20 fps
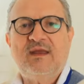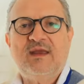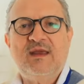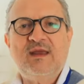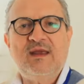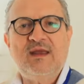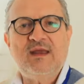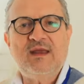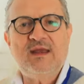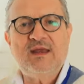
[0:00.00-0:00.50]

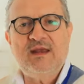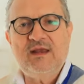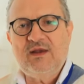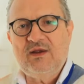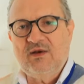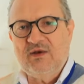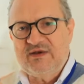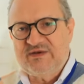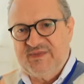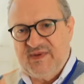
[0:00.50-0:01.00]

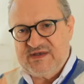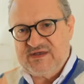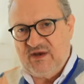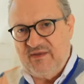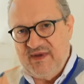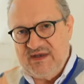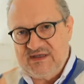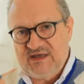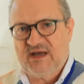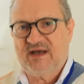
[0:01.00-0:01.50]
que,
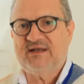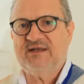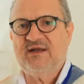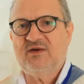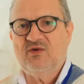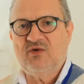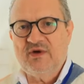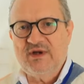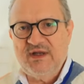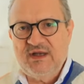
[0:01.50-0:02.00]
especialmente a
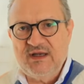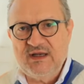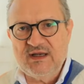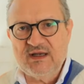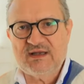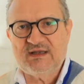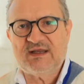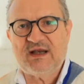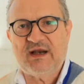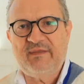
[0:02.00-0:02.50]

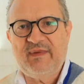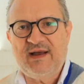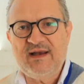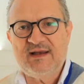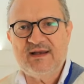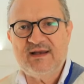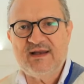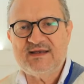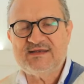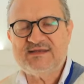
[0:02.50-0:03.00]
categoria que
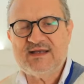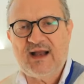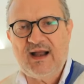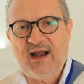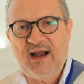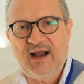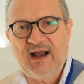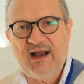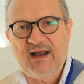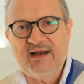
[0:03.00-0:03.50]
trabalha nesta
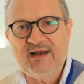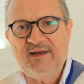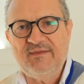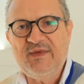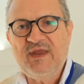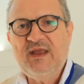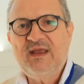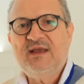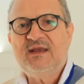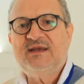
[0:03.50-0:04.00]
área,
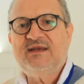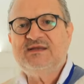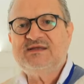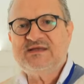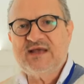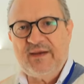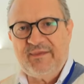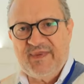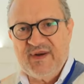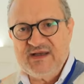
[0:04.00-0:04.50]
que
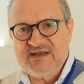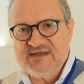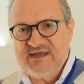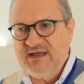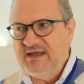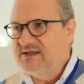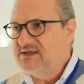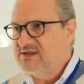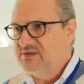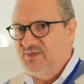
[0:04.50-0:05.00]
se
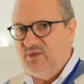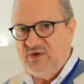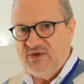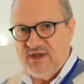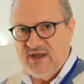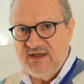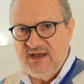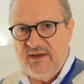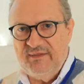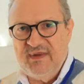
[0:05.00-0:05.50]
apresente
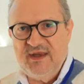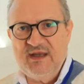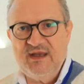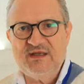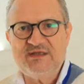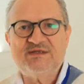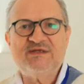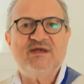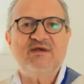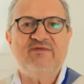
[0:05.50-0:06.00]

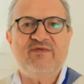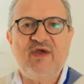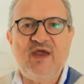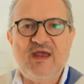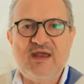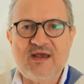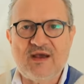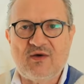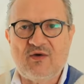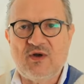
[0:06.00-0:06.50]
espontaneamente, que
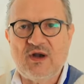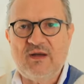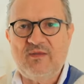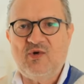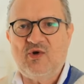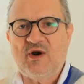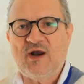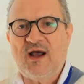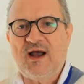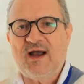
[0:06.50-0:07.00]
venha
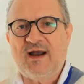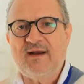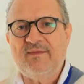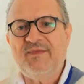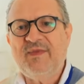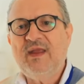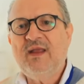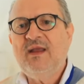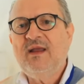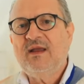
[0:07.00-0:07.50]
colaborar,
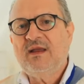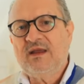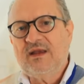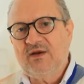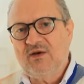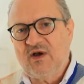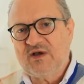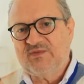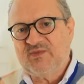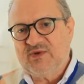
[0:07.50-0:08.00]

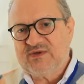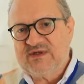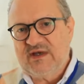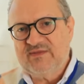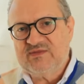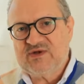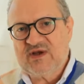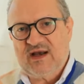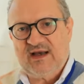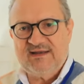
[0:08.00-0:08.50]
que nós
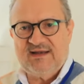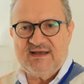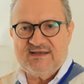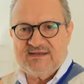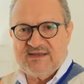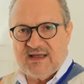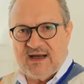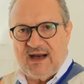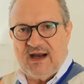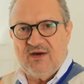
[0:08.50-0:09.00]
possamos
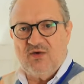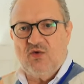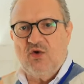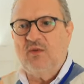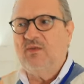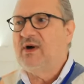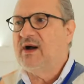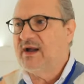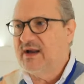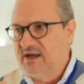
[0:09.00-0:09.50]
cadastrar,
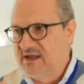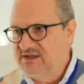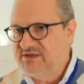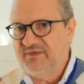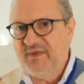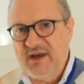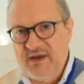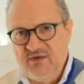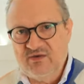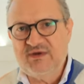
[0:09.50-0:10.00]
como a
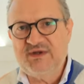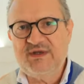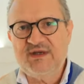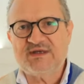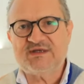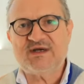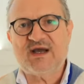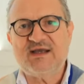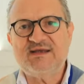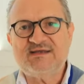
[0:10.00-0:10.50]
grande
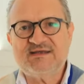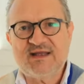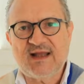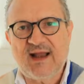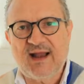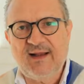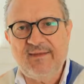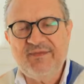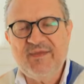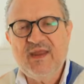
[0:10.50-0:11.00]
maioria já
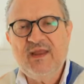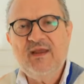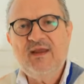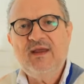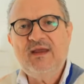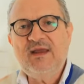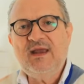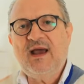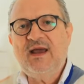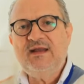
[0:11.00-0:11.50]
está,
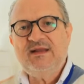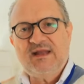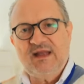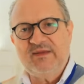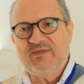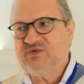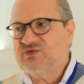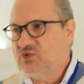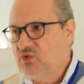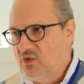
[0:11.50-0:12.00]
e aí
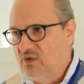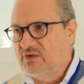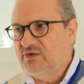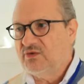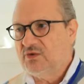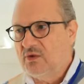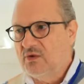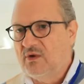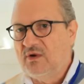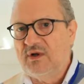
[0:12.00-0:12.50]
temos o
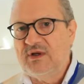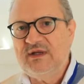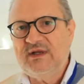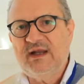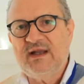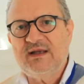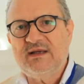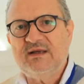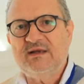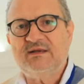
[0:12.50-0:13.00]
controle,
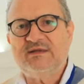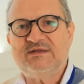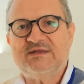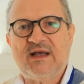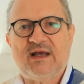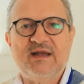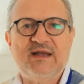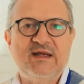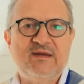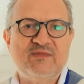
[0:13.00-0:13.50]
né?
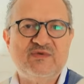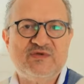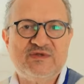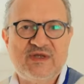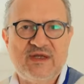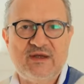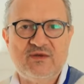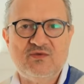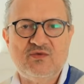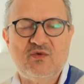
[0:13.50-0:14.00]
estaremos
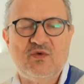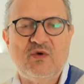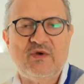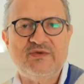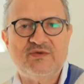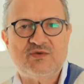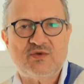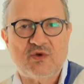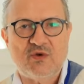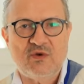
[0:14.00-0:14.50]
tendo o
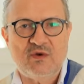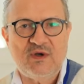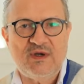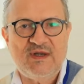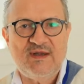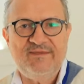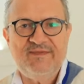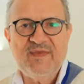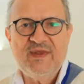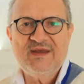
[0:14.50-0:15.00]

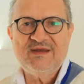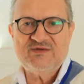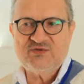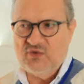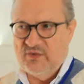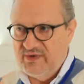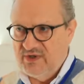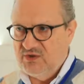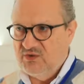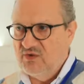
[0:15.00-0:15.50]
controle sobre